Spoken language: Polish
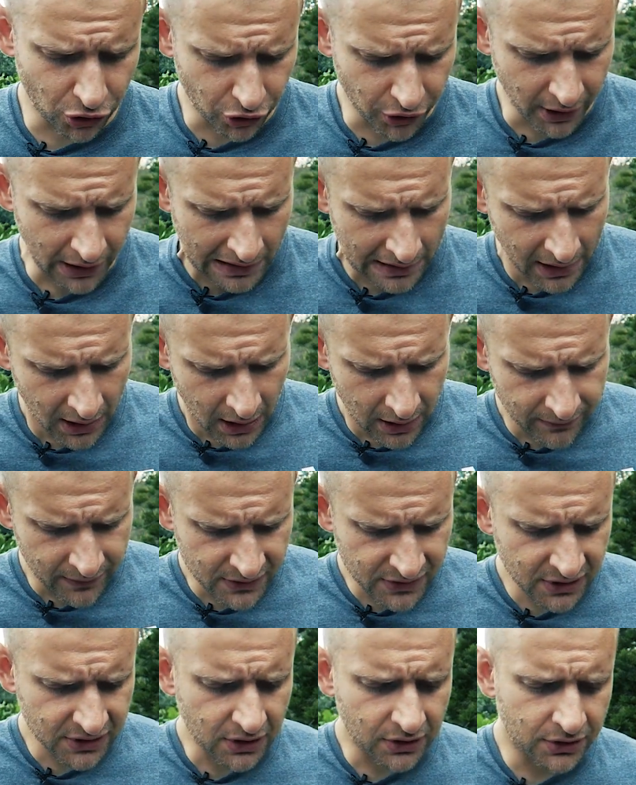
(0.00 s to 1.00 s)
drogie,
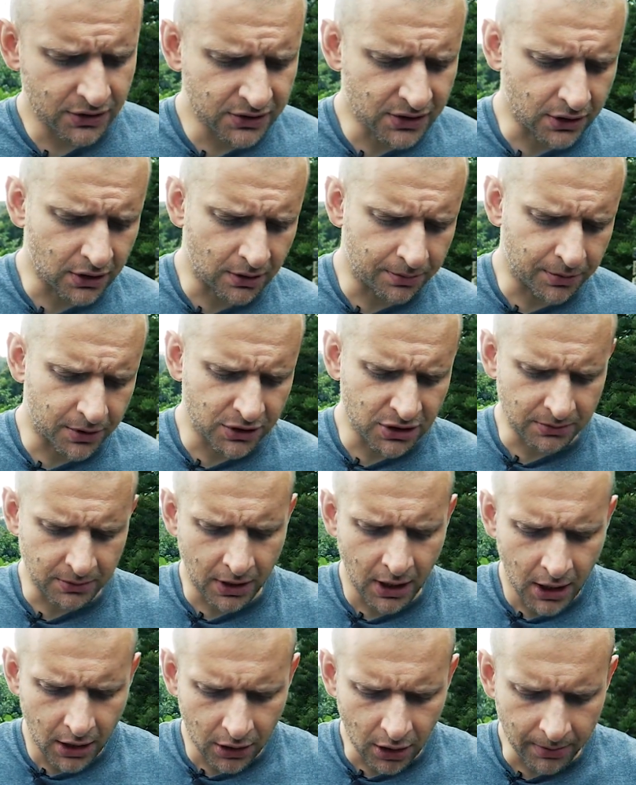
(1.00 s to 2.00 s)
więc nic, nic nie poradzimy.
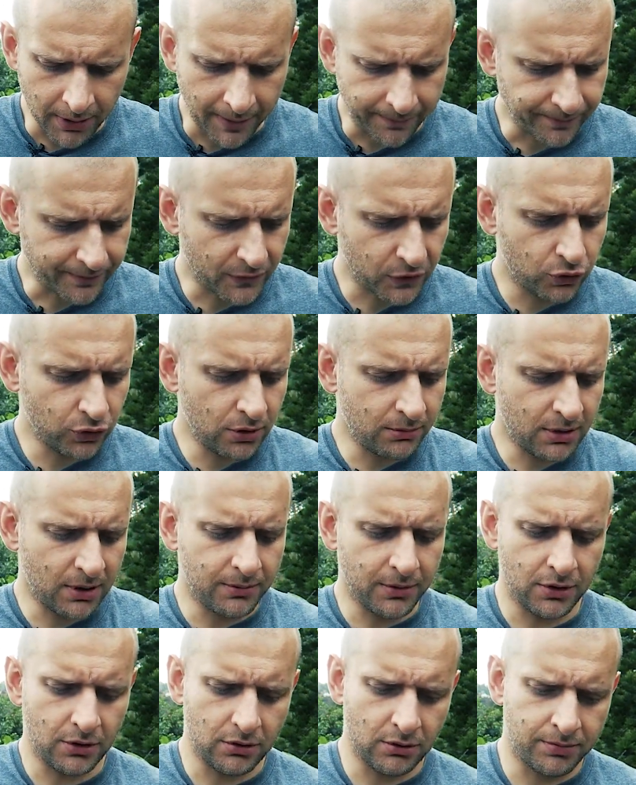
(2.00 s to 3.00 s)
Dobra, tu
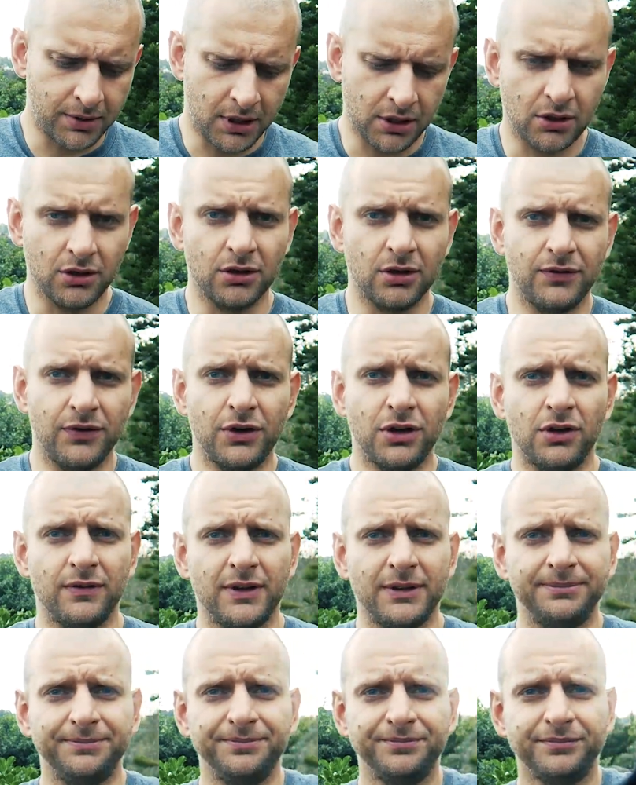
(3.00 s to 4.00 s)
mamy ubranko
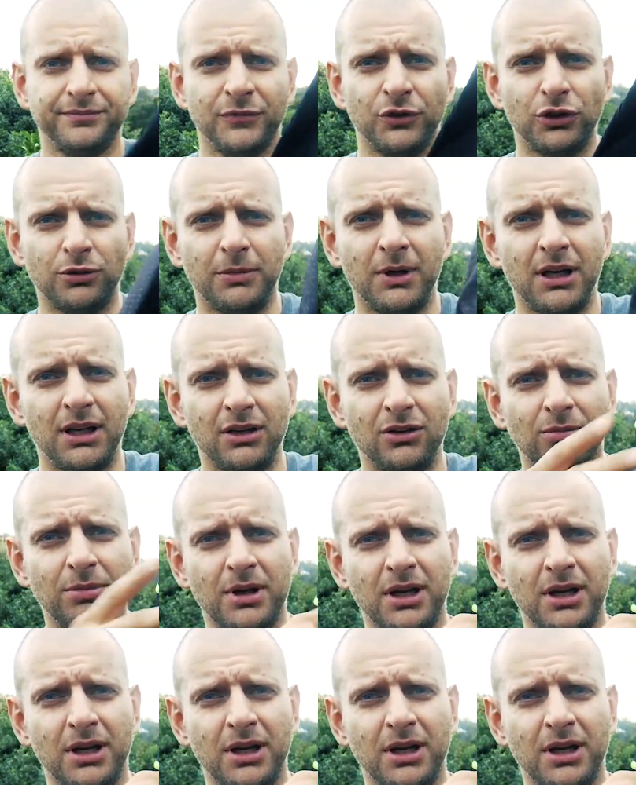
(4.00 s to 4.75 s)
rowerowe, normalne